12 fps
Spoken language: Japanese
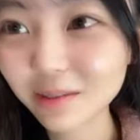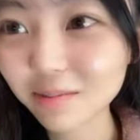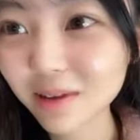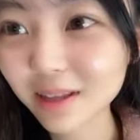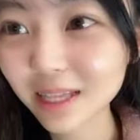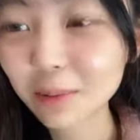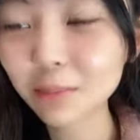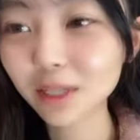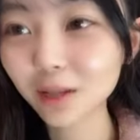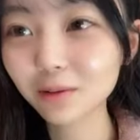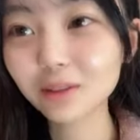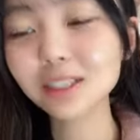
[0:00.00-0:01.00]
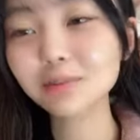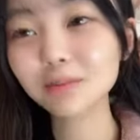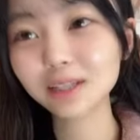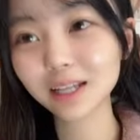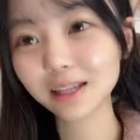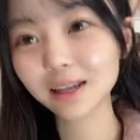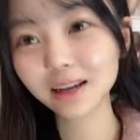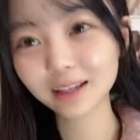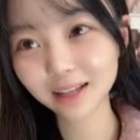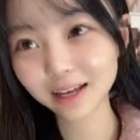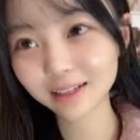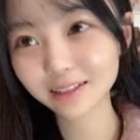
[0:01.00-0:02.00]
明日みんなも楽しみで寝れ
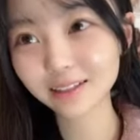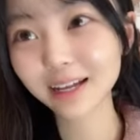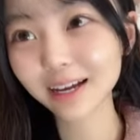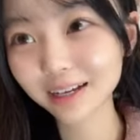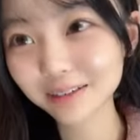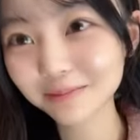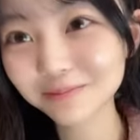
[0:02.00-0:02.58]
ないんじゃない